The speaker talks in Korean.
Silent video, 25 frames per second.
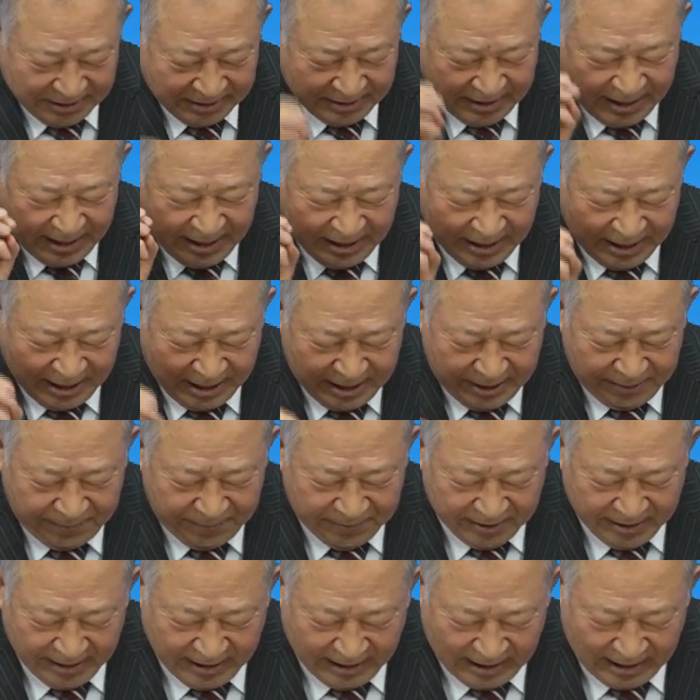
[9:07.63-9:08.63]
내
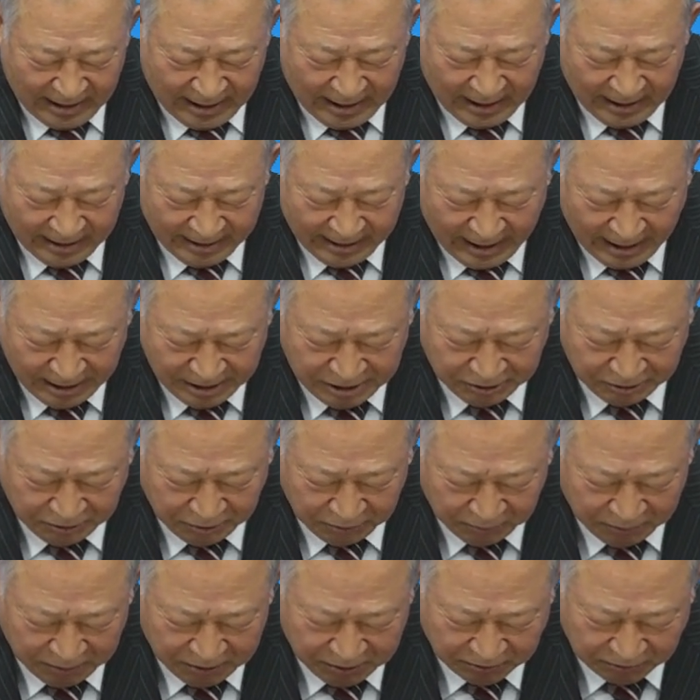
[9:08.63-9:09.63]
하나님이여 내가
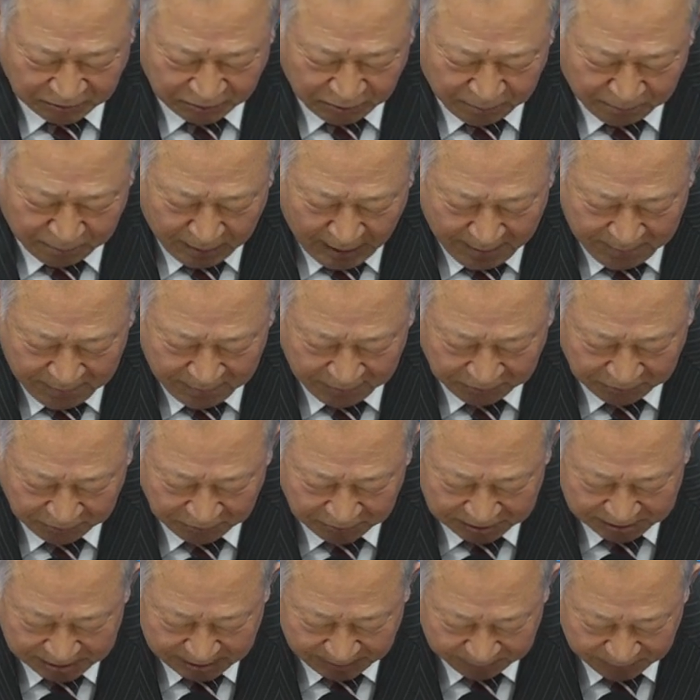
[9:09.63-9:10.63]
낮에도 부르짖고
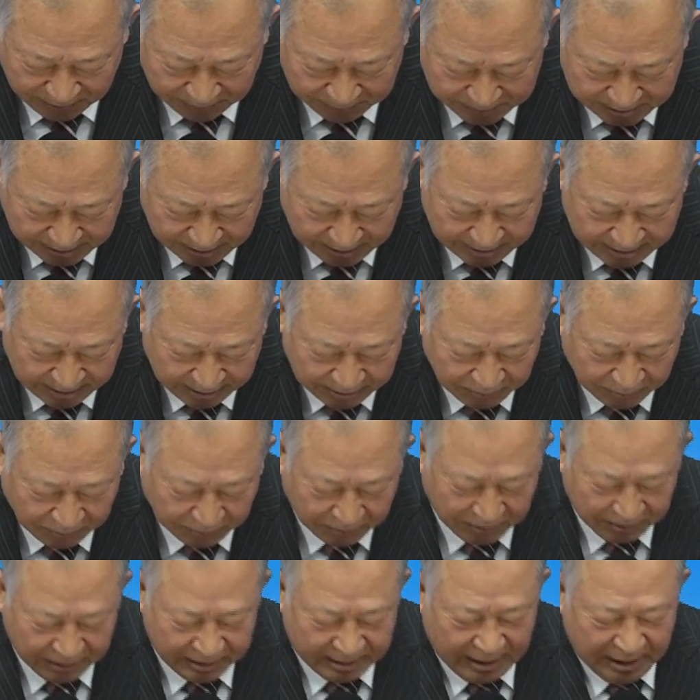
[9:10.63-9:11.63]
밤에도 잠잠치 않으다.
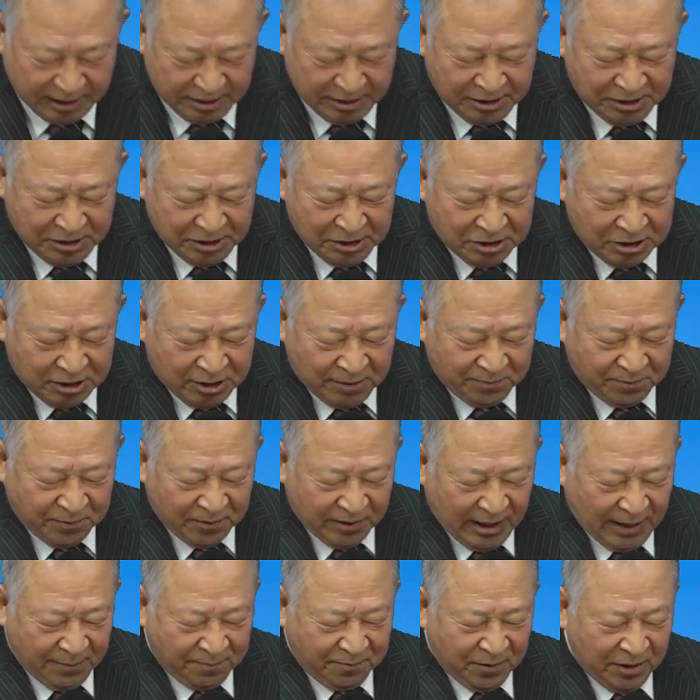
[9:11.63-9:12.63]
요거는 자
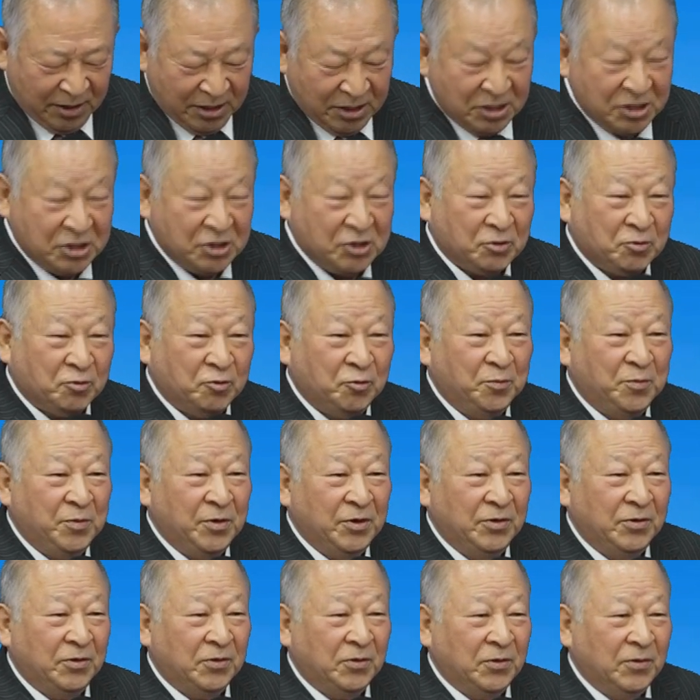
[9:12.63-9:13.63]
10편 앞에
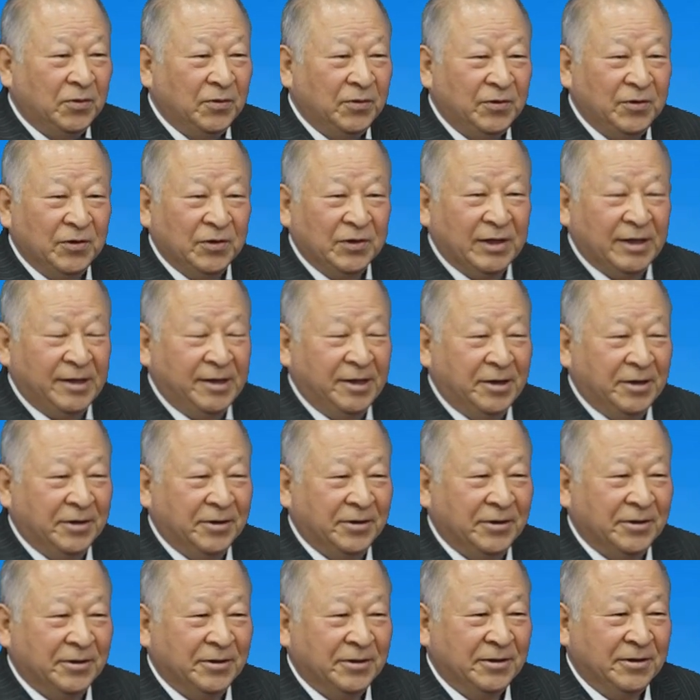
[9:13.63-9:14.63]
19편으로
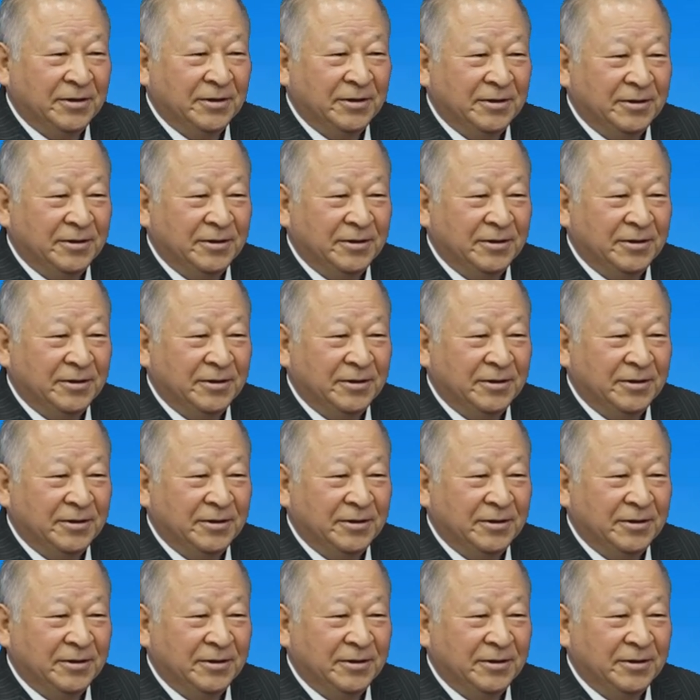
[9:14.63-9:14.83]
연결되는 거예요.